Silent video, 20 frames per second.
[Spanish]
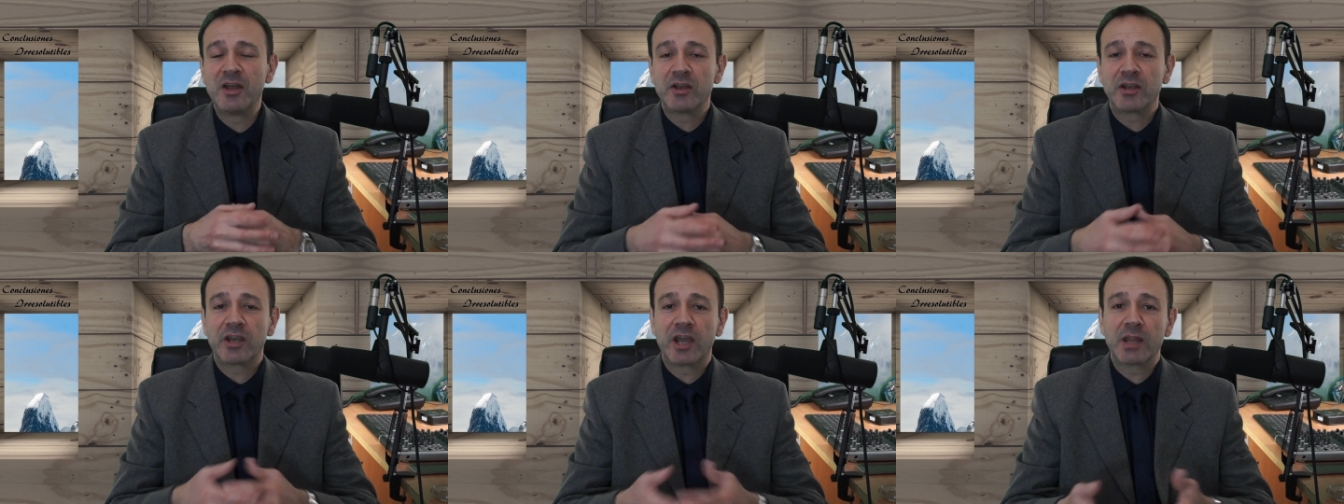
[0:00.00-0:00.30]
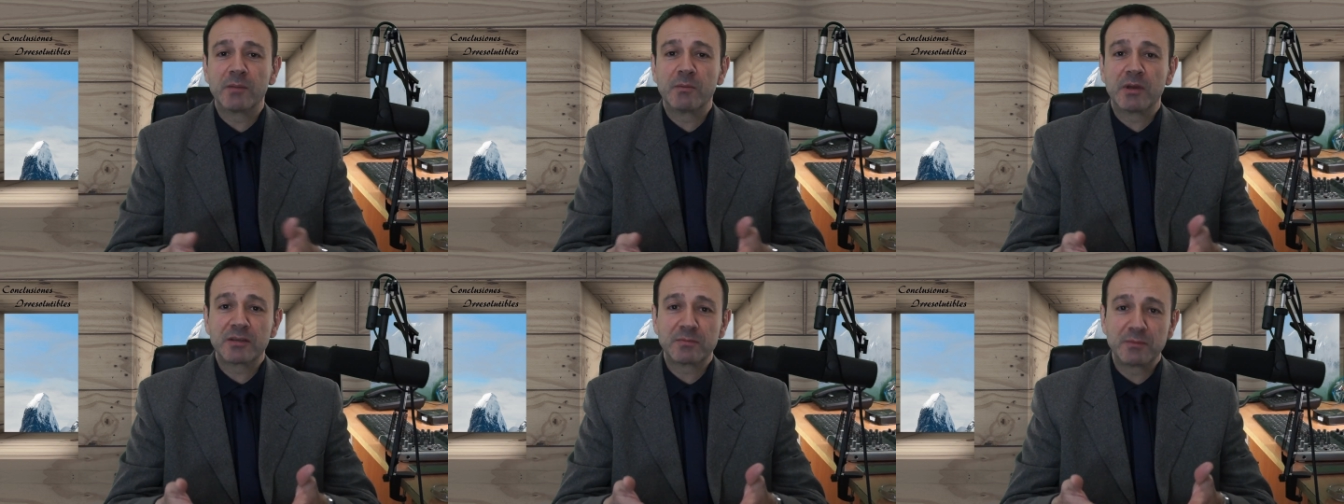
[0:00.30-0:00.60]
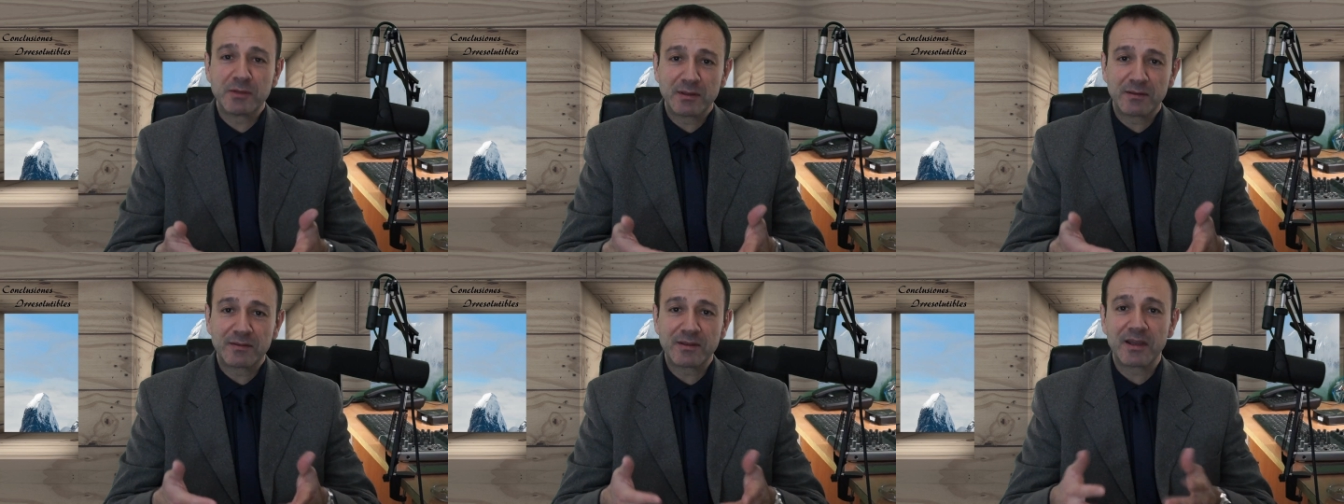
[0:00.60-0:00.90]
que además
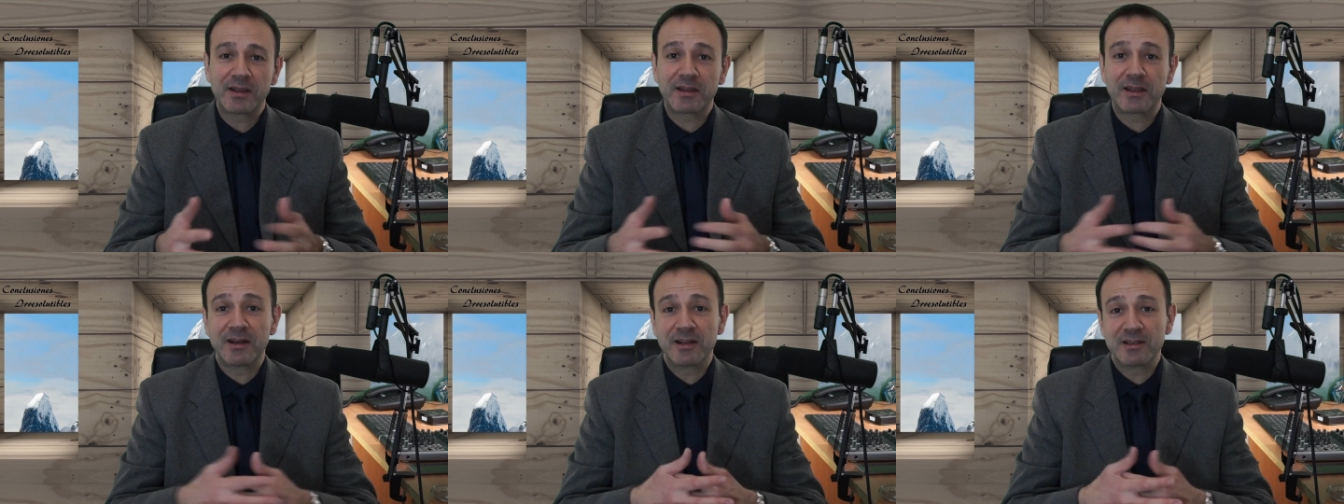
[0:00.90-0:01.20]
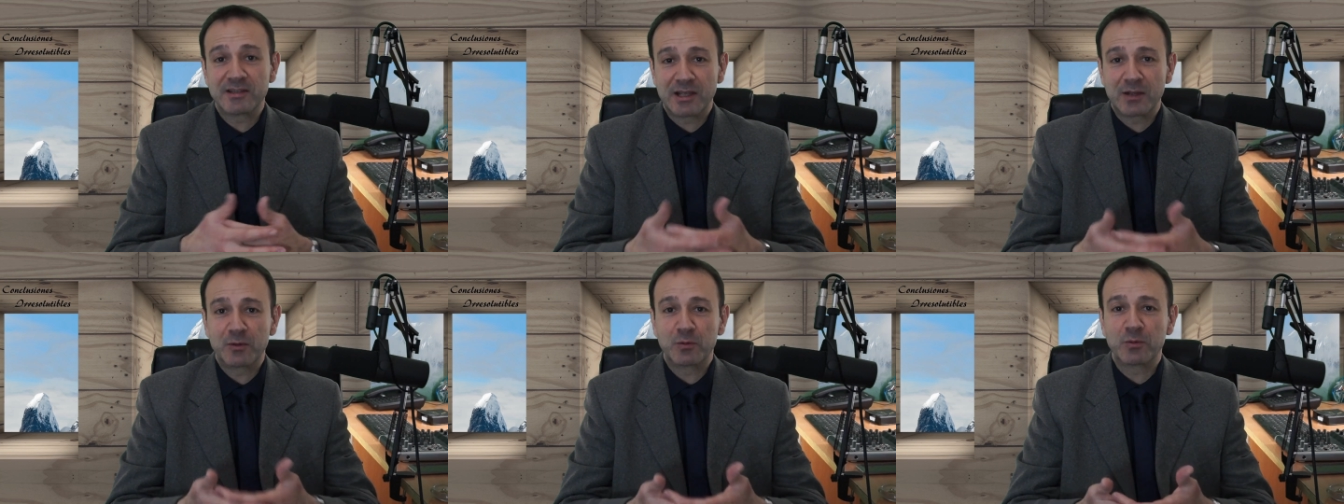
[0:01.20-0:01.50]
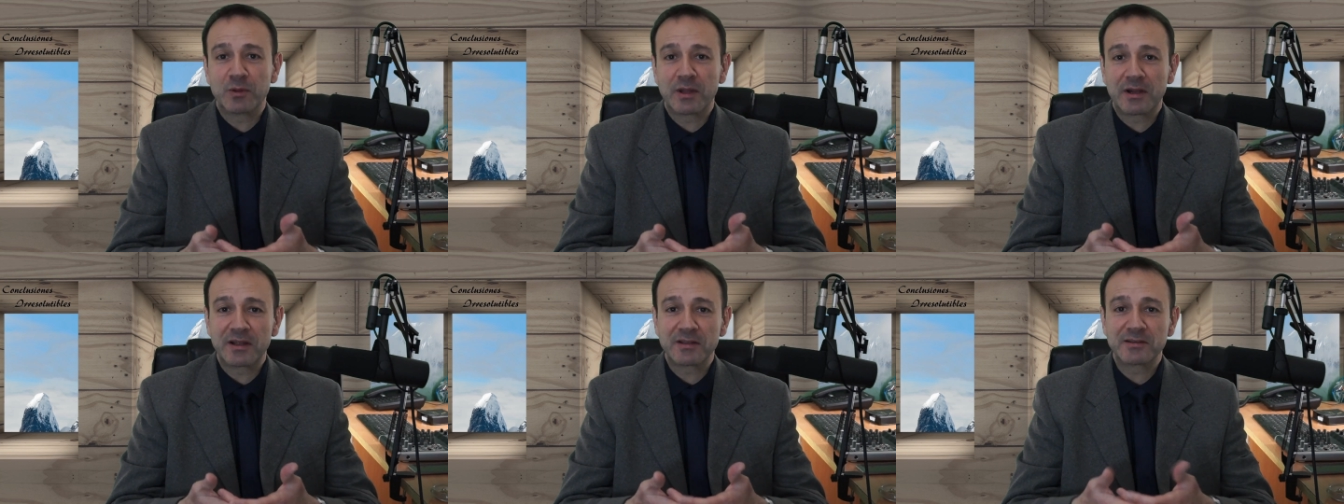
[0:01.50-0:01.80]
me decía que le
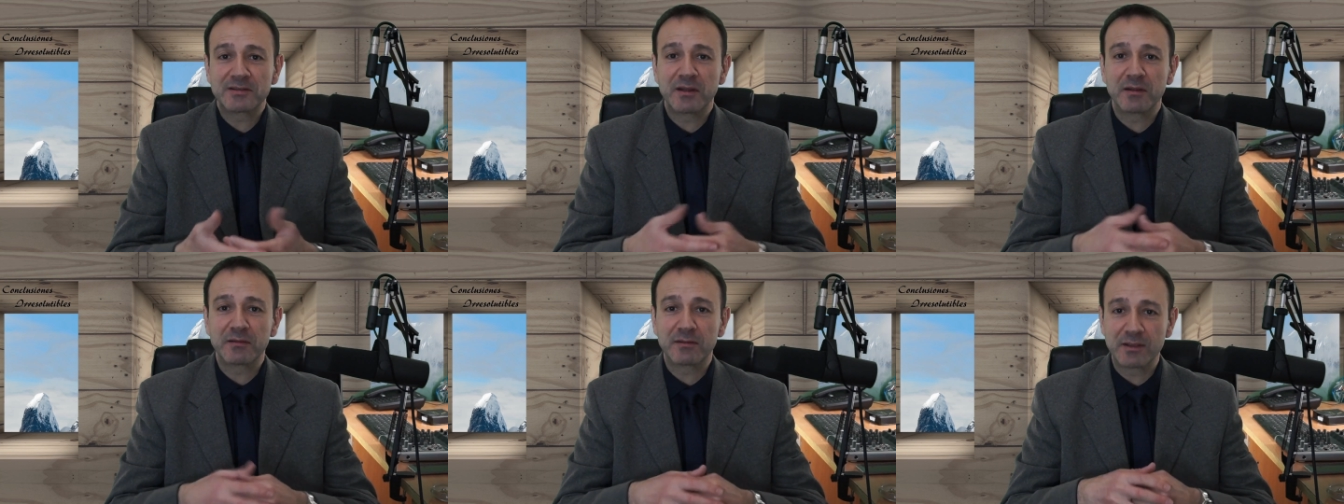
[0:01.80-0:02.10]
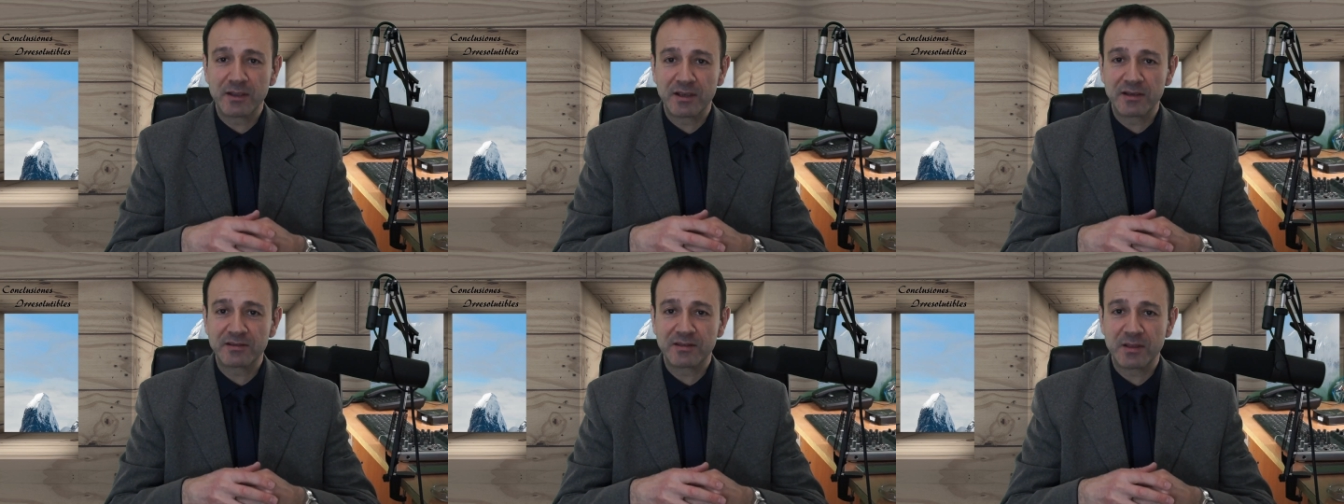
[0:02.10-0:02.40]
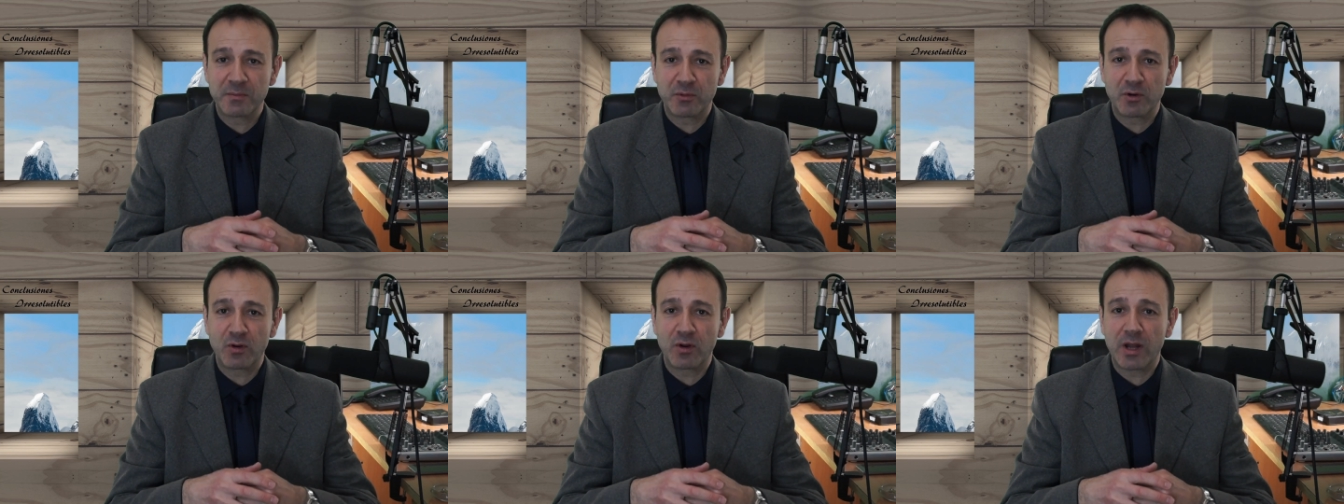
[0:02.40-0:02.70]
saludara si hacía
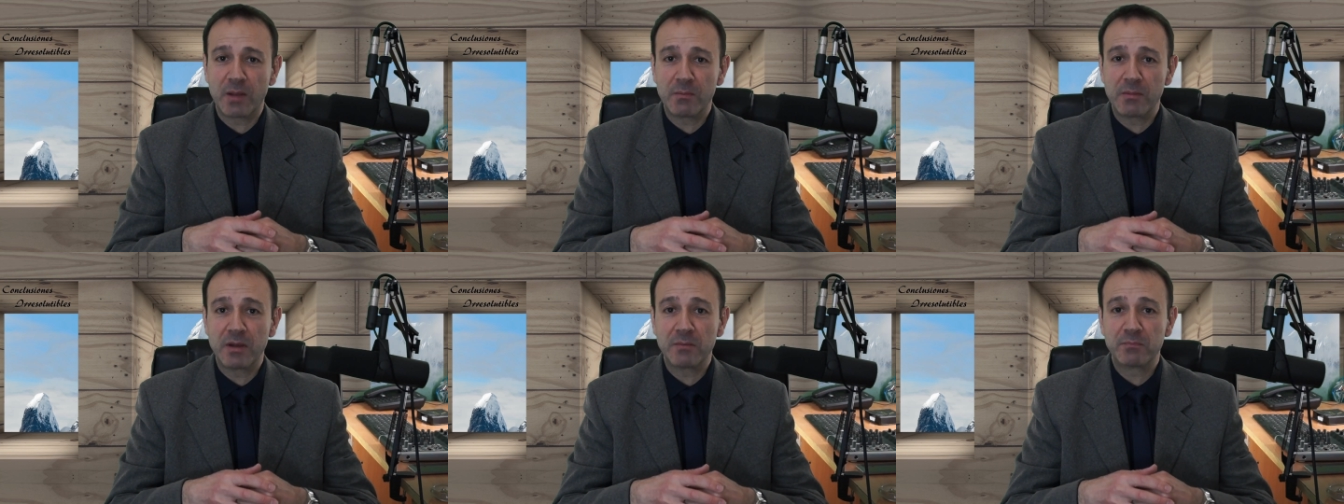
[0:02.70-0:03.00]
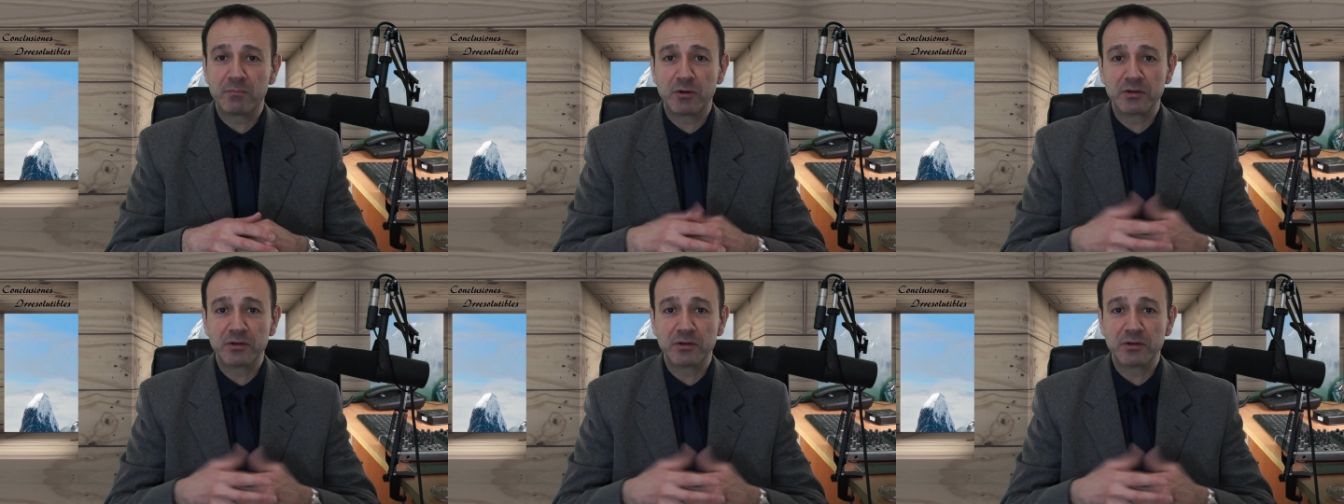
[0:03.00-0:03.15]
este programa.